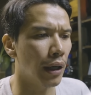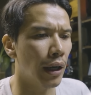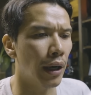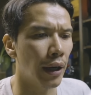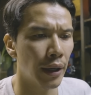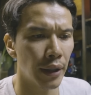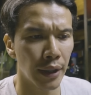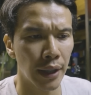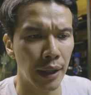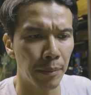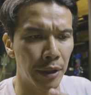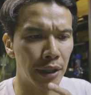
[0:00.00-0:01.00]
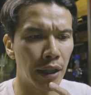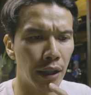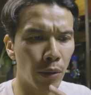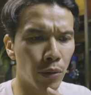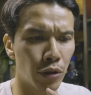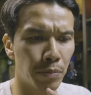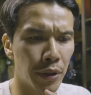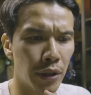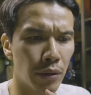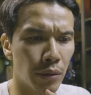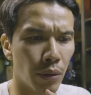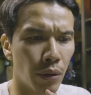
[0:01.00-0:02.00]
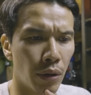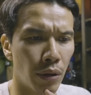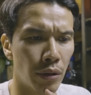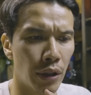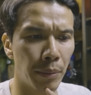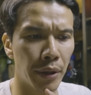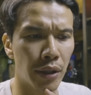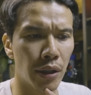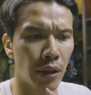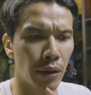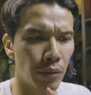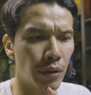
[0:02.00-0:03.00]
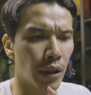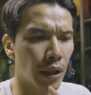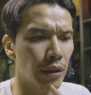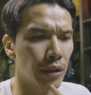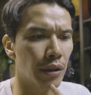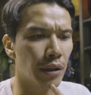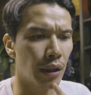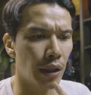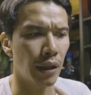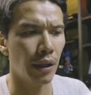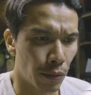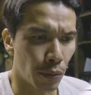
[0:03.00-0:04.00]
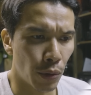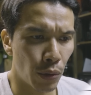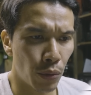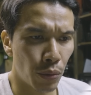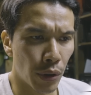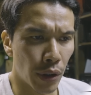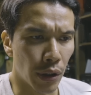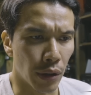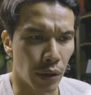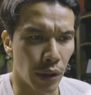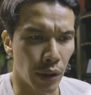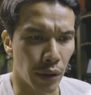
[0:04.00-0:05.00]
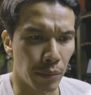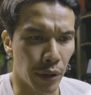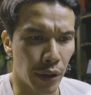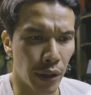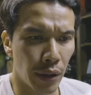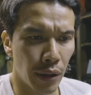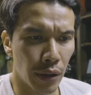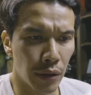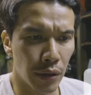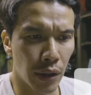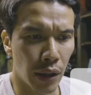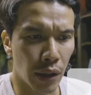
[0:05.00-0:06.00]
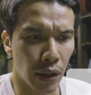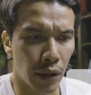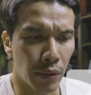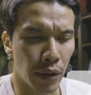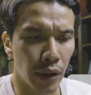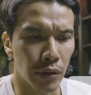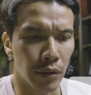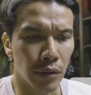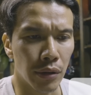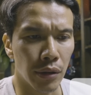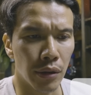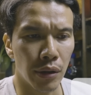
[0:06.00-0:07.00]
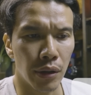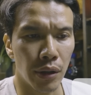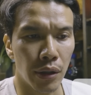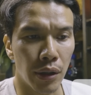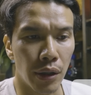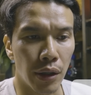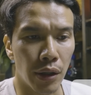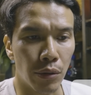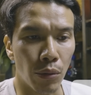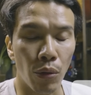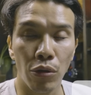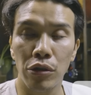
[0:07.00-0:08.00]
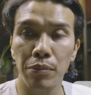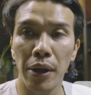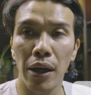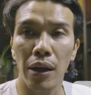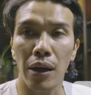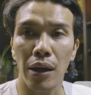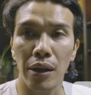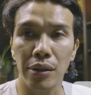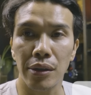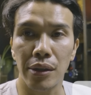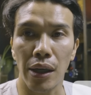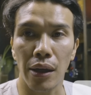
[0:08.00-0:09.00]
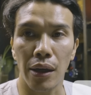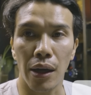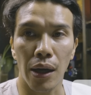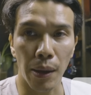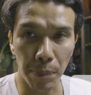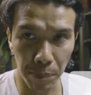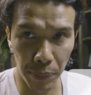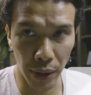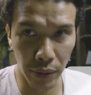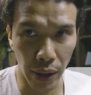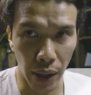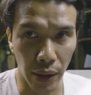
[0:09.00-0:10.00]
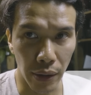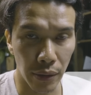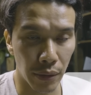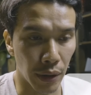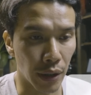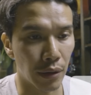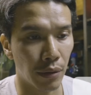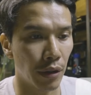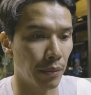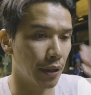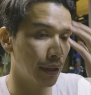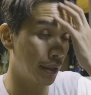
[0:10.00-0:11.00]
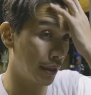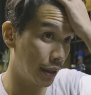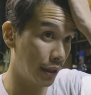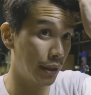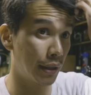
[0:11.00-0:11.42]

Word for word: が、まあ、最大 ごじゅっパーセント 値引きされるって感じですかね。というわけで、まあ、金額が変わらず、えっと、ろくまんはっせんはっぴゃくえんとなっております。